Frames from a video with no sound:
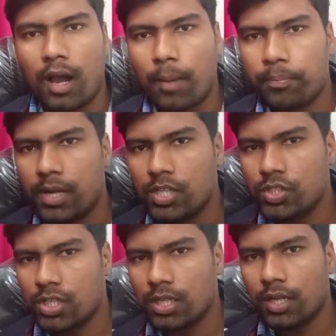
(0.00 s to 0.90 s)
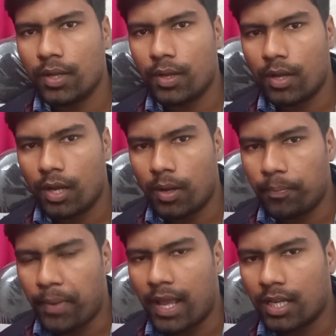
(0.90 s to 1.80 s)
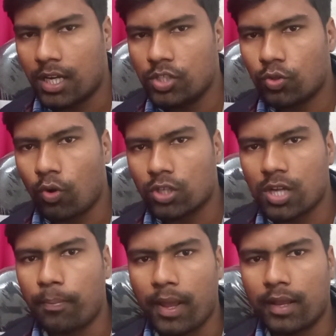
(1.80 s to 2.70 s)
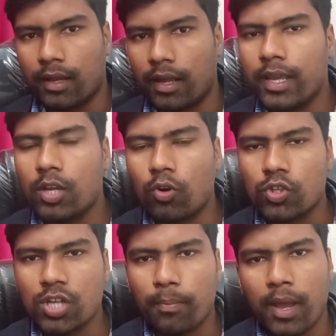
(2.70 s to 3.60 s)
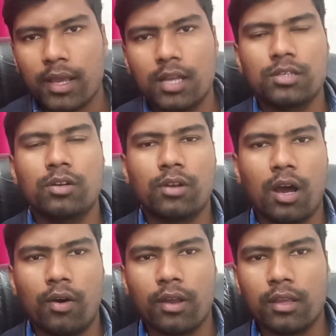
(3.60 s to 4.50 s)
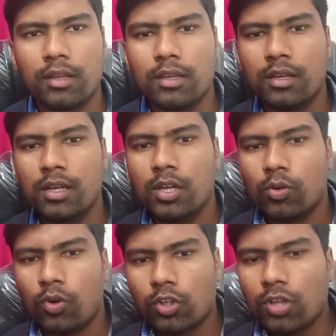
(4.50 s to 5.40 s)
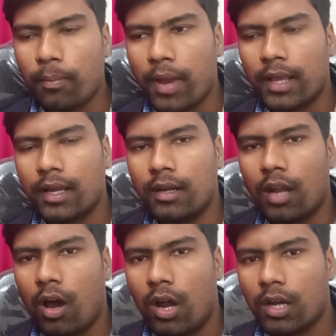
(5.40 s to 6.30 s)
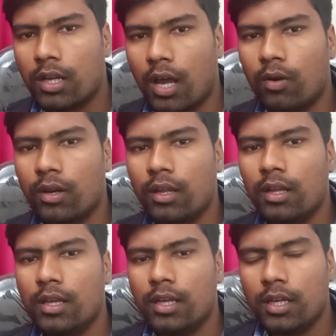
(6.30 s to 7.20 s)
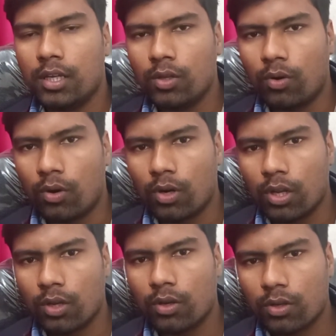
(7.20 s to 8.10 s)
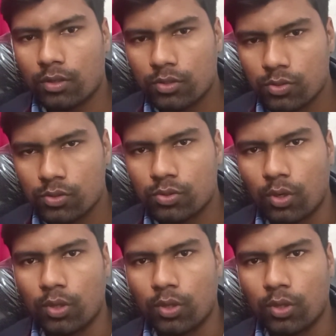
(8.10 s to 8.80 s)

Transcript: আপনার যে পায়খানা হচ্ছে কষা পায়খানা এই কষা পায়খানা যেন না হয় কষা পায়খানা না হওয়ার কারণে এটি অনেক সুস্থ